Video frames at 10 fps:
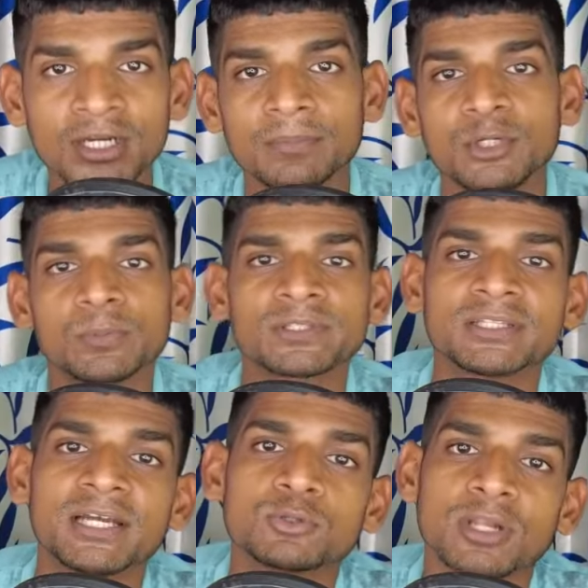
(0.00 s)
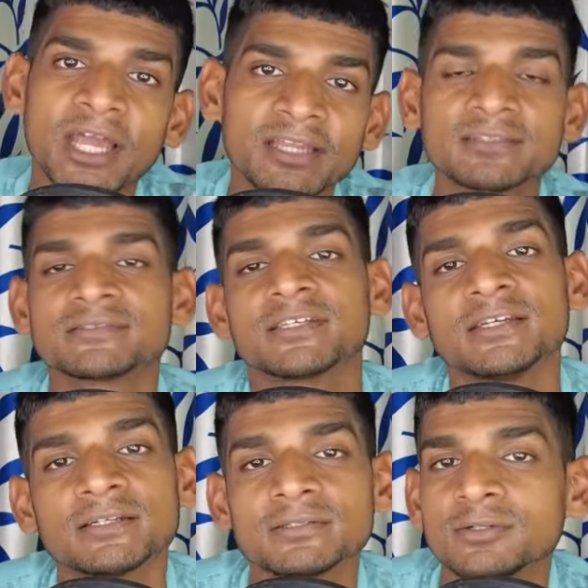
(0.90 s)
अगर वीडियो पसंद आया तो लाइक
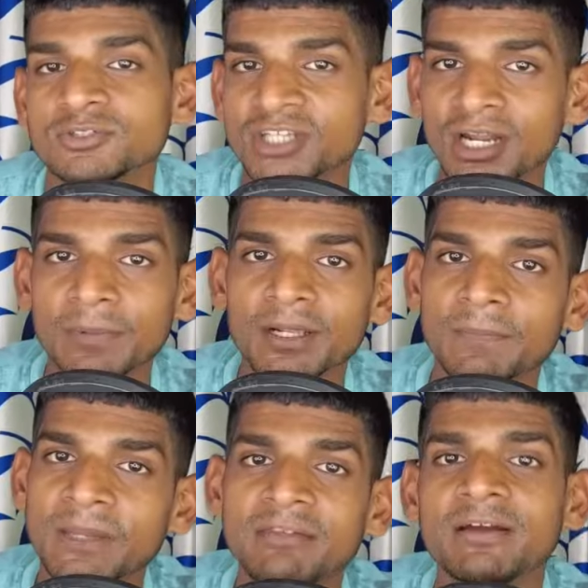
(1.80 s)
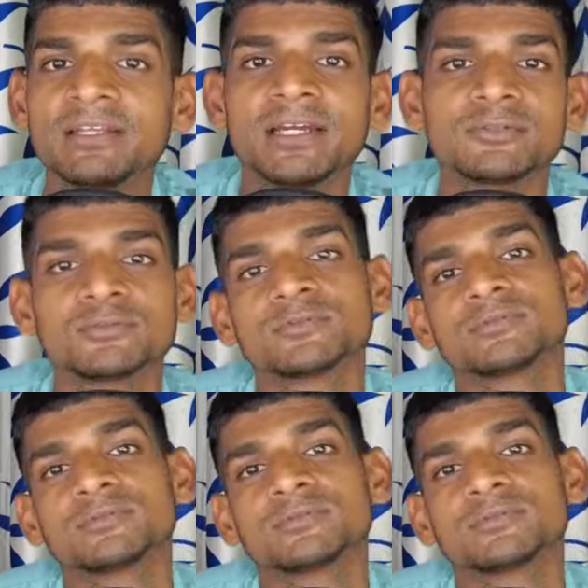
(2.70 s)
शेयर और चैनल पर अगर पहली बार आए हैं तो